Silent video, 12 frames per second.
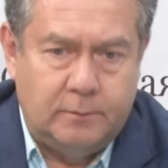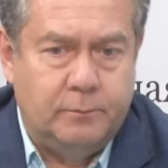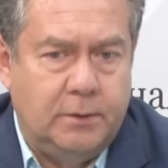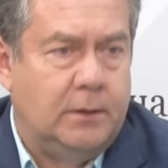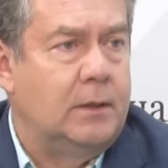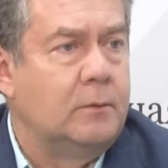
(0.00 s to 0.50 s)
там,
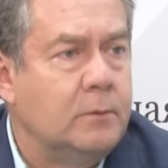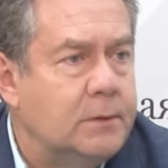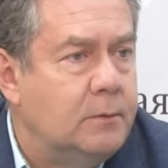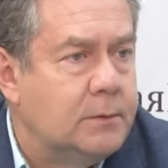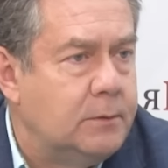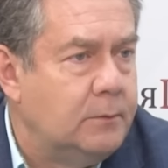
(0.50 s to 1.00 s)

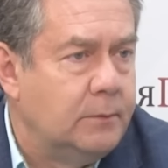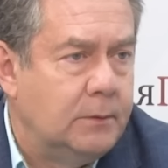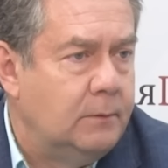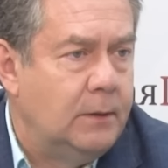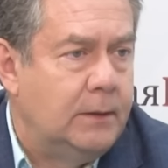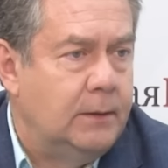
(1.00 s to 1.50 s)
белорусский, условно
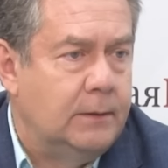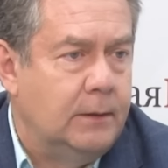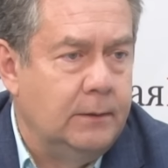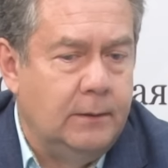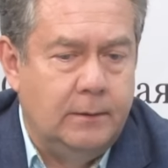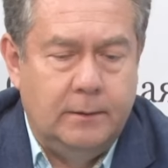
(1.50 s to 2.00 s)
говоря, и
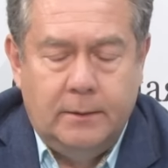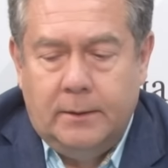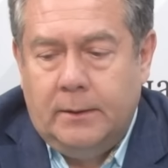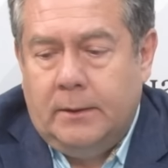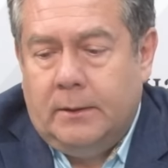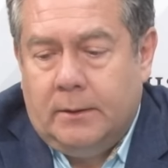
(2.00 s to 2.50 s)
так далее.
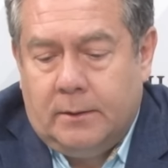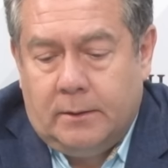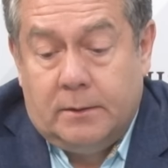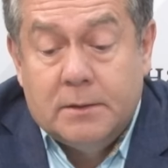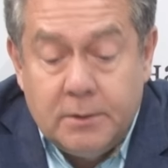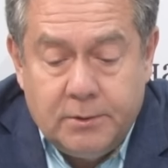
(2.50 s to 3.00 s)

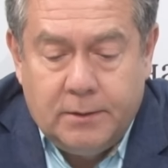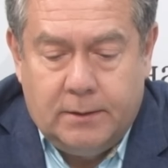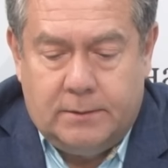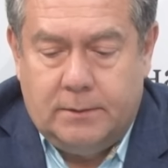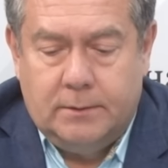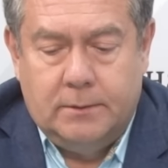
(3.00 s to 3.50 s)

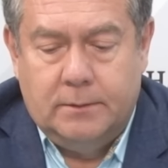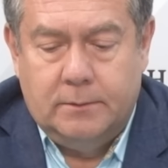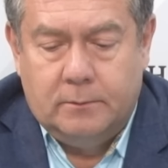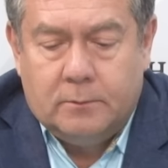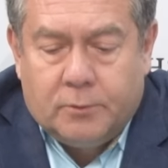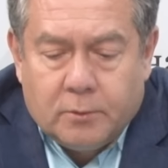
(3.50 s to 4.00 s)
Сейчас,
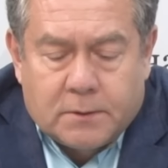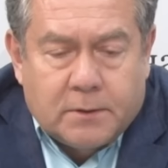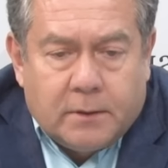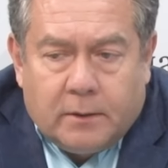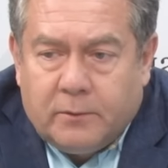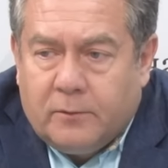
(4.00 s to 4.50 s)
ну, что
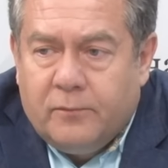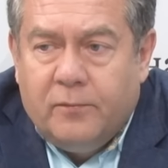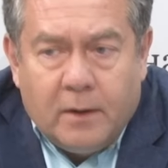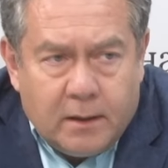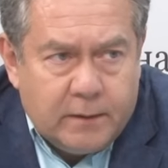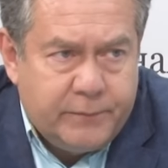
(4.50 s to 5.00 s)
сравнить,
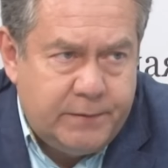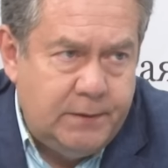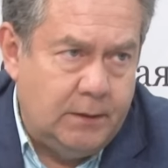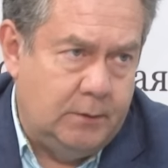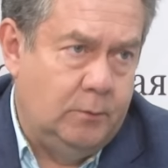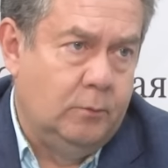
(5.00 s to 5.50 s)
валят
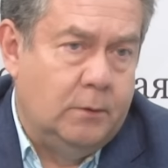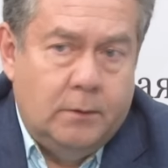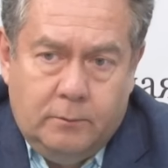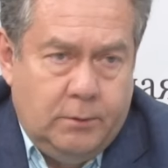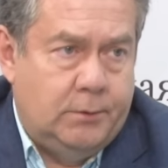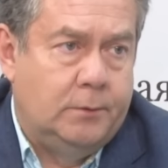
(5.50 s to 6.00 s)
все оттуда,
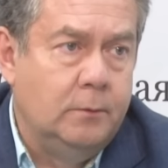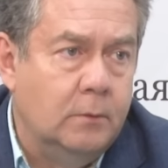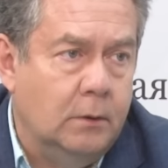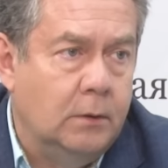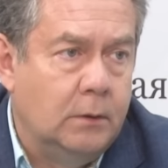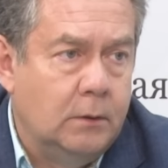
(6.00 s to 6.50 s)
да вы
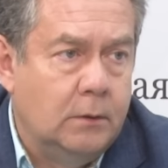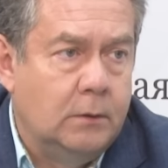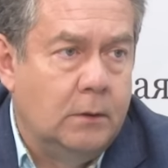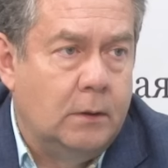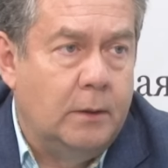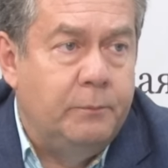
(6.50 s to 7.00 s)
что?
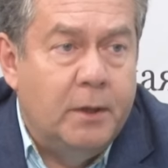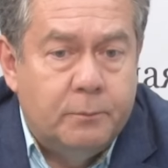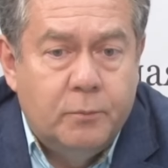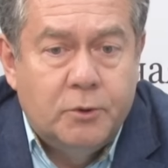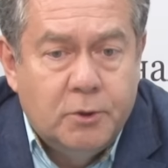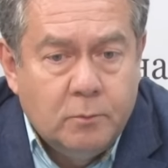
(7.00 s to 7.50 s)

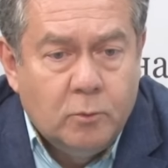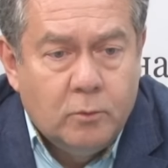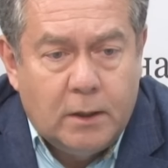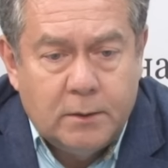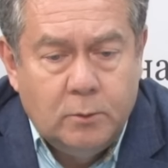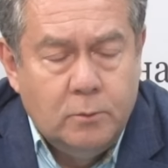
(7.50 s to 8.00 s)
Опять,
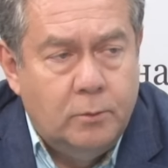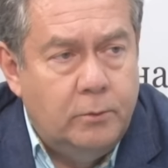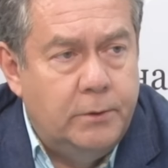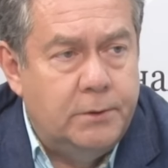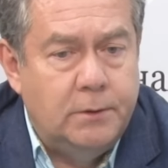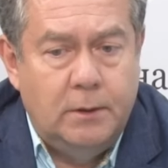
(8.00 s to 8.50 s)
почему оттуда
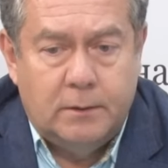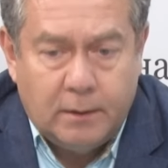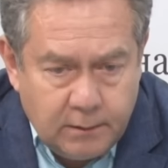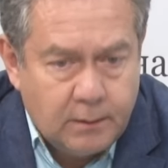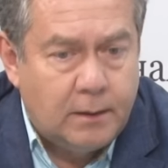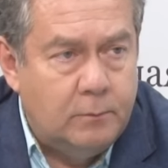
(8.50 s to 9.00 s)
уезжают, а
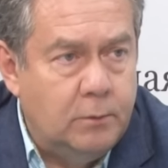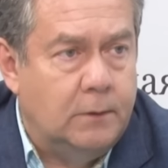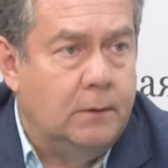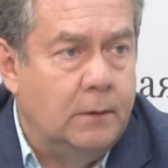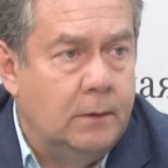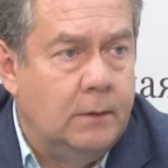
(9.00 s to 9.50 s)
где
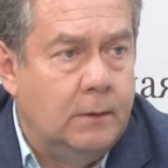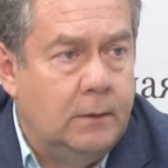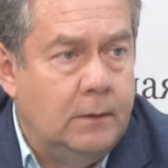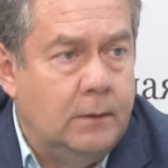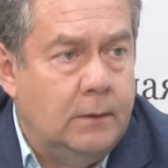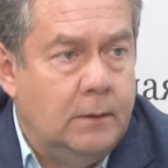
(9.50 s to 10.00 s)
работать?
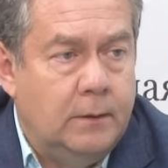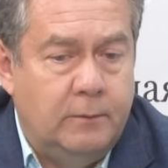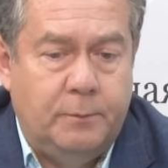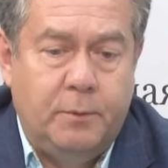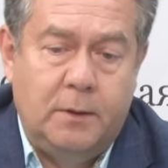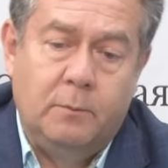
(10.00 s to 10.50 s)

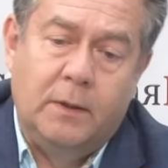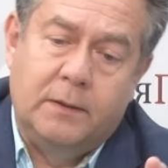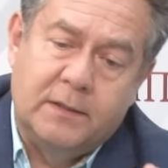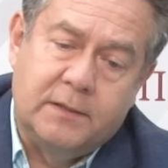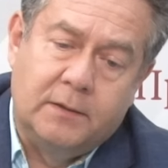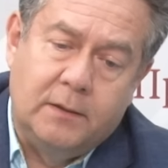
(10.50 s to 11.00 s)
Ведь
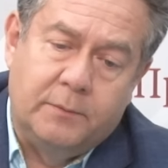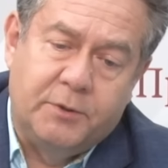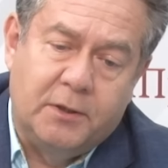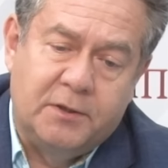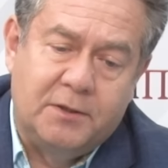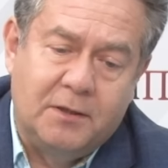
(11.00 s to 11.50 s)
понимаете, если там
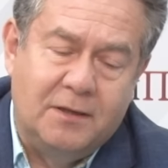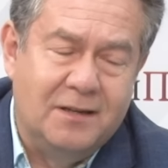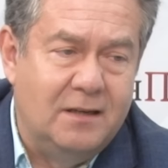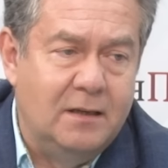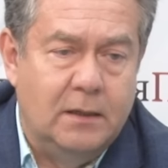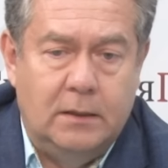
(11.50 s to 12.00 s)
сейчас
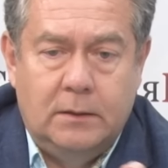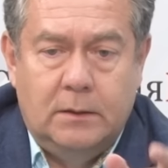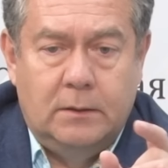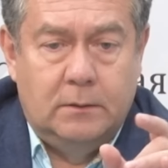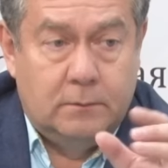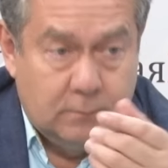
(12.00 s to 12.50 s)
ЖКХ,
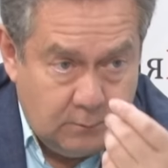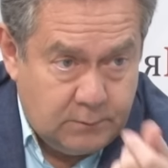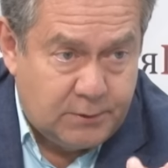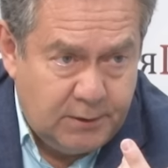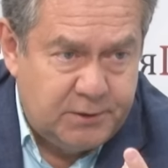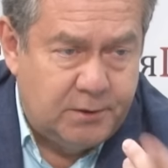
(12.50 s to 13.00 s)
ну,
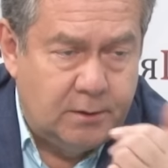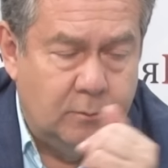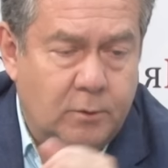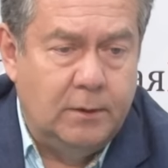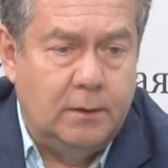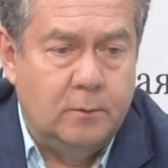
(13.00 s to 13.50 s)

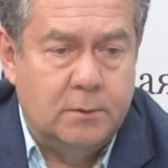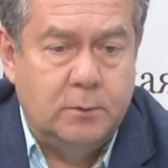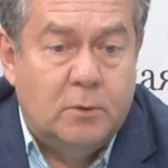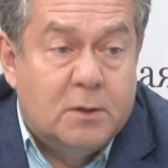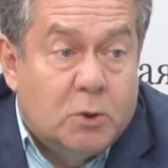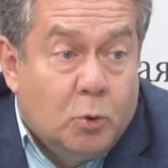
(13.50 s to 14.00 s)
жилищно-коммунальные
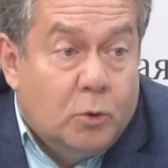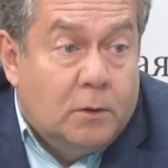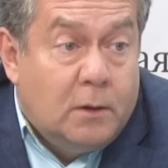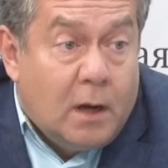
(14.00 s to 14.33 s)
услуги стоят